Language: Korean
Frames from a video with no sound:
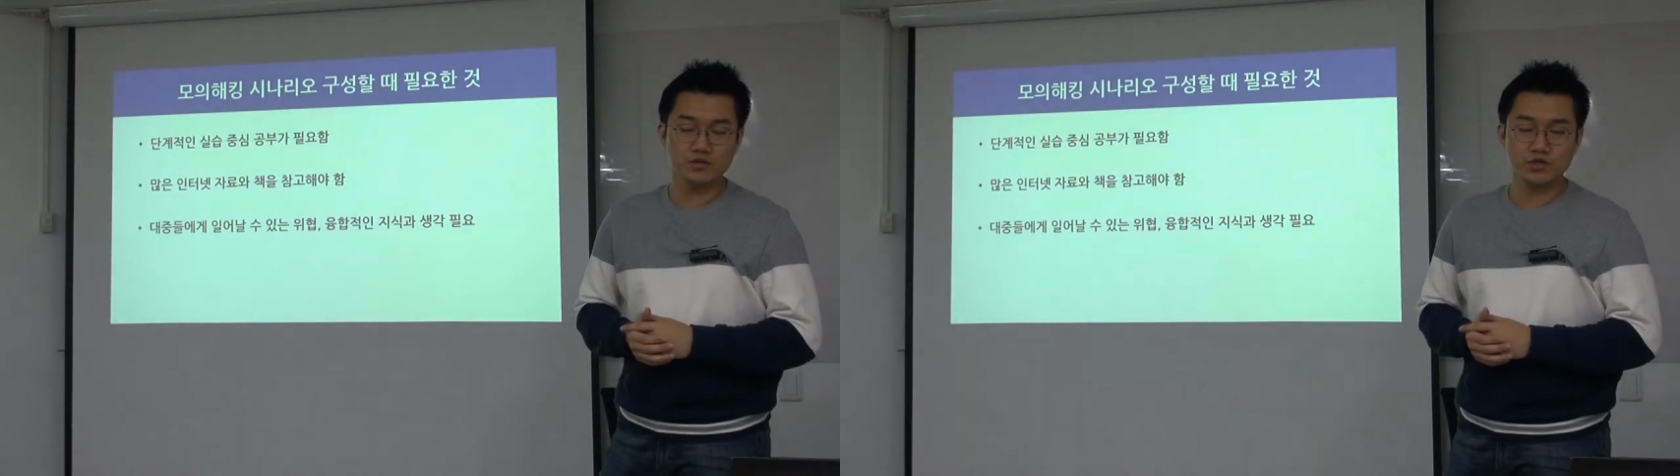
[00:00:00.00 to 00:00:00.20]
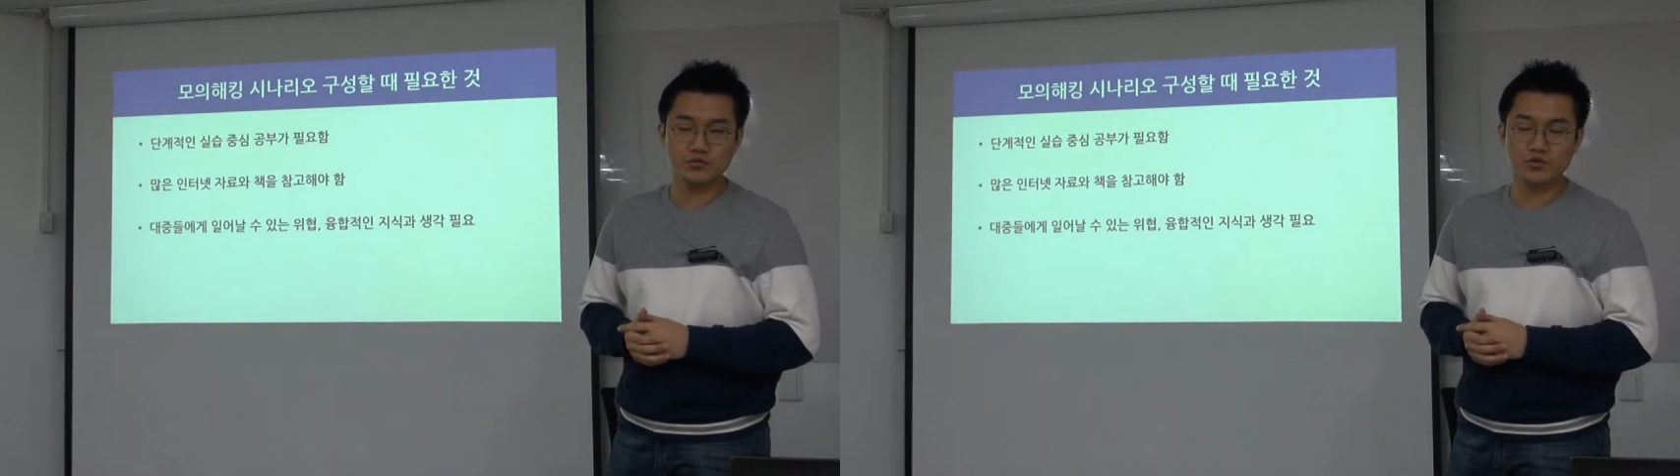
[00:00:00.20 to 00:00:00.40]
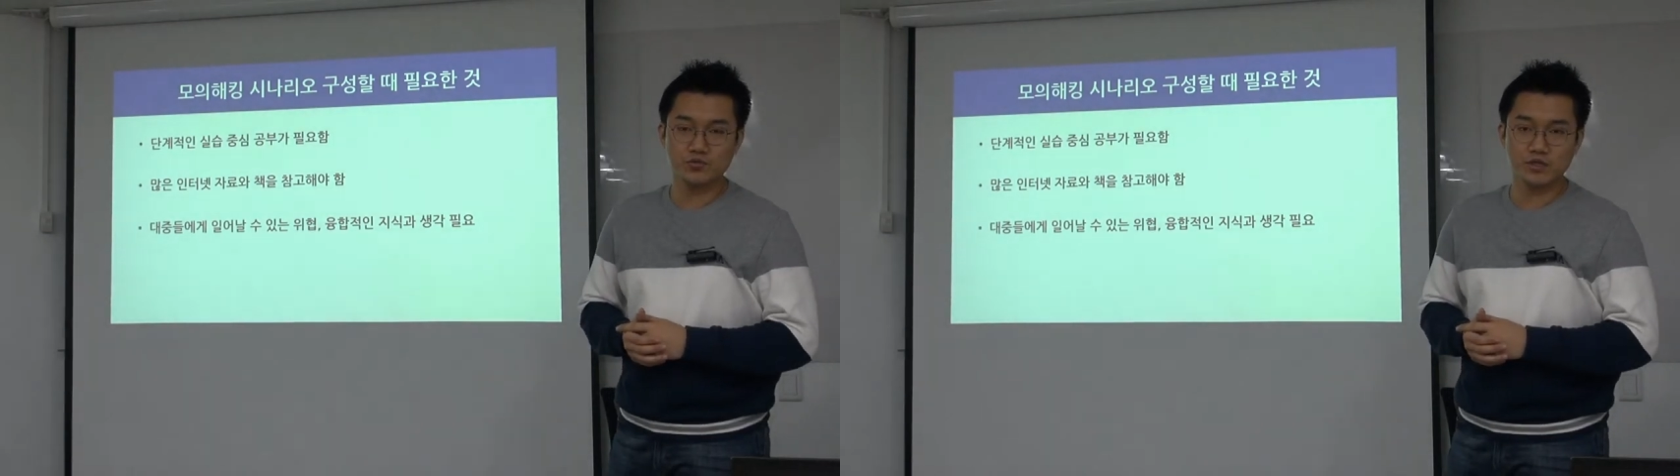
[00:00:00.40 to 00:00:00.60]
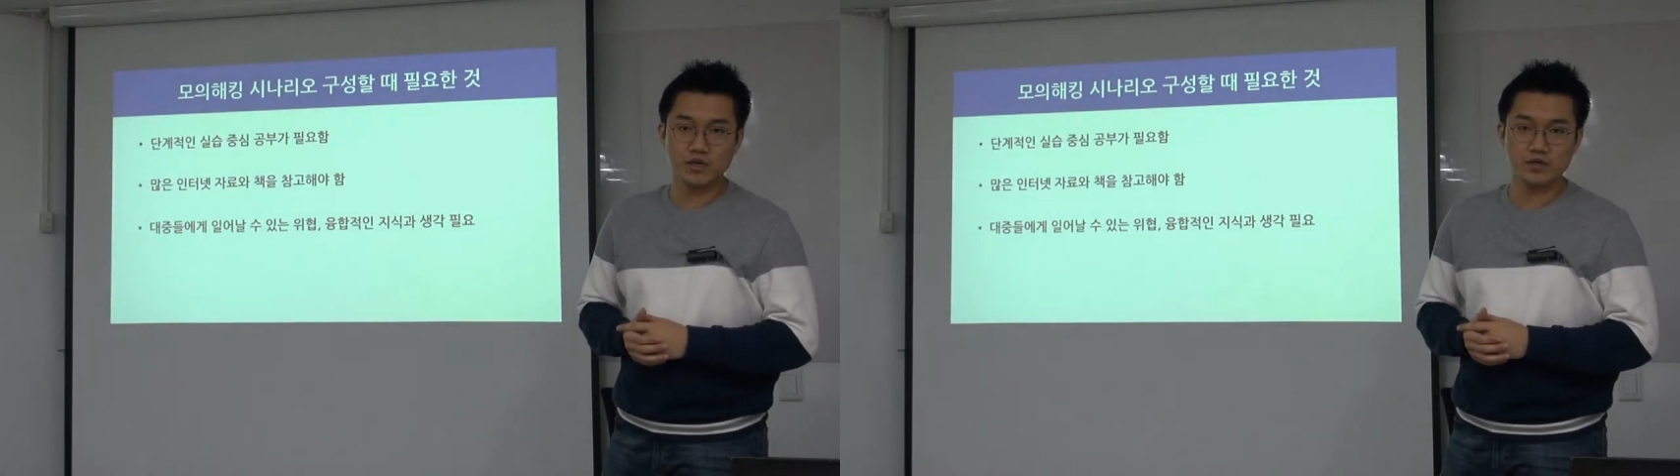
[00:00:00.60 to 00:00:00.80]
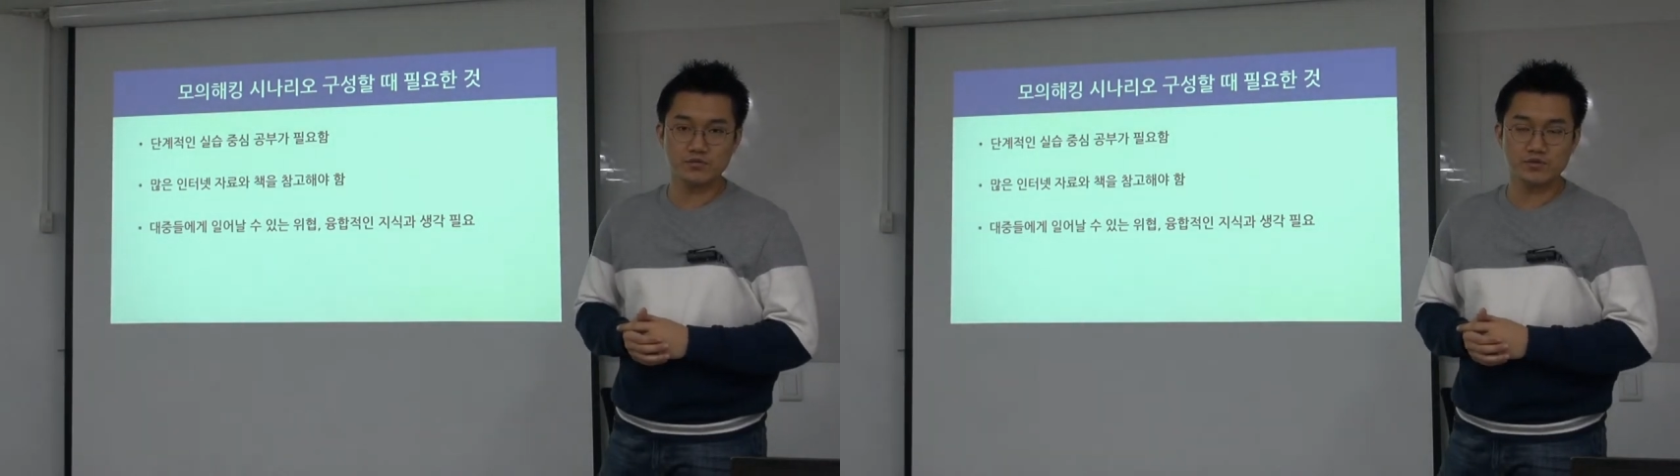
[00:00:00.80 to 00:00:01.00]
취업 준비생
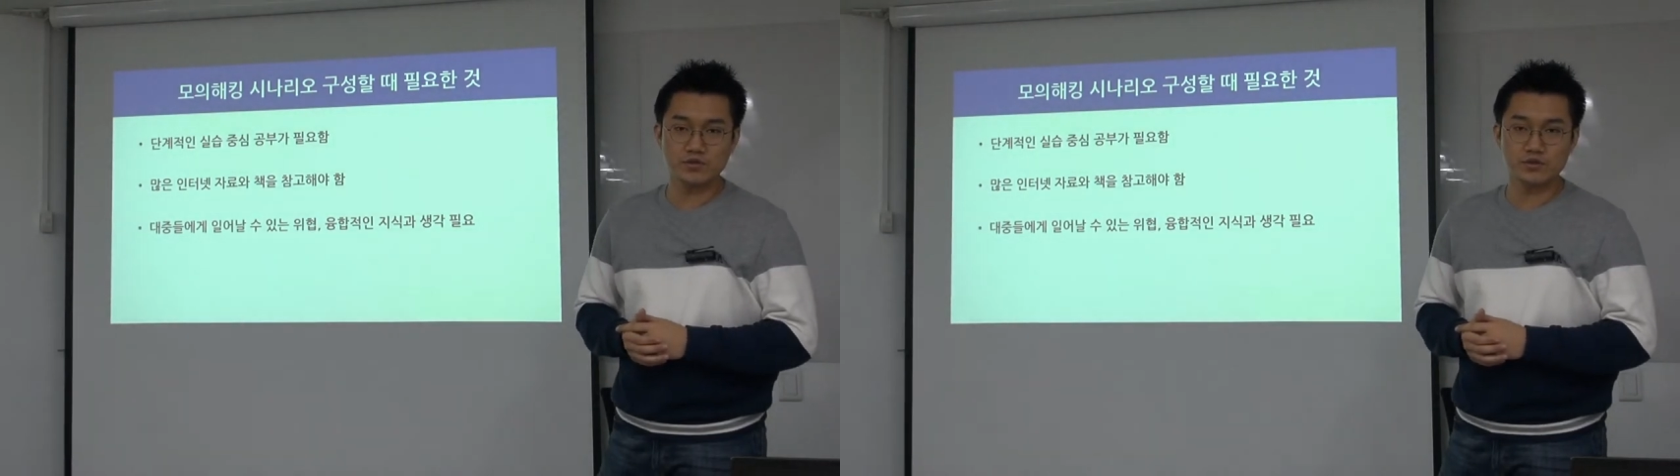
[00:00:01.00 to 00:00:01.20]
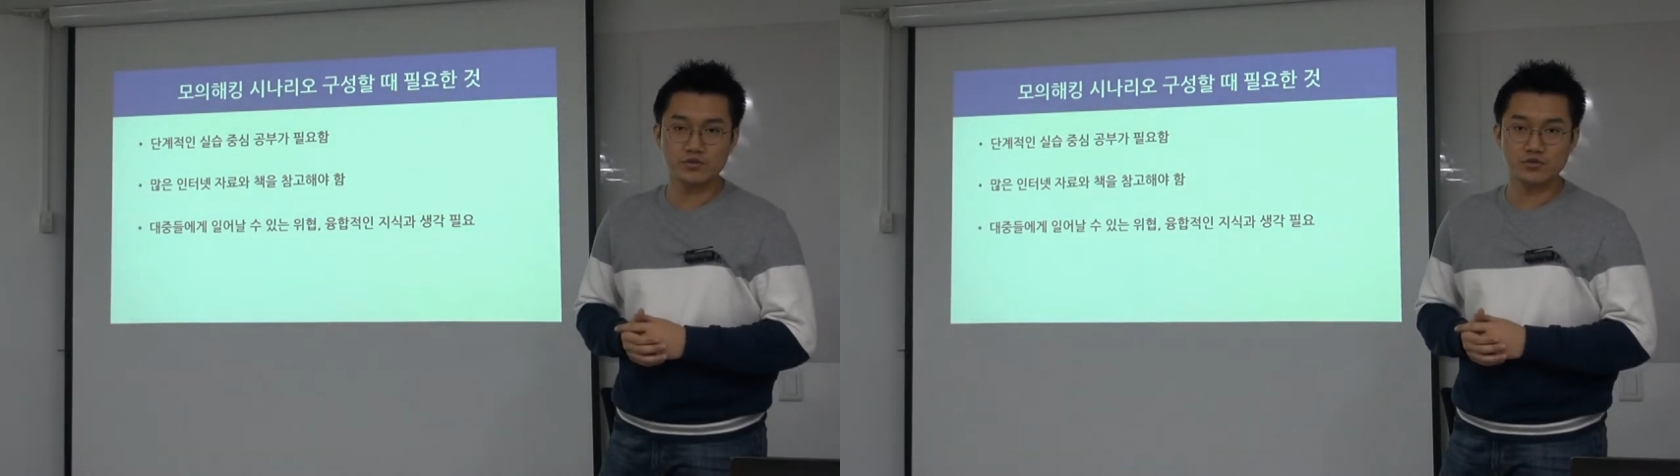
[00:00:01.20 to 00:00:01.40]
하는 분들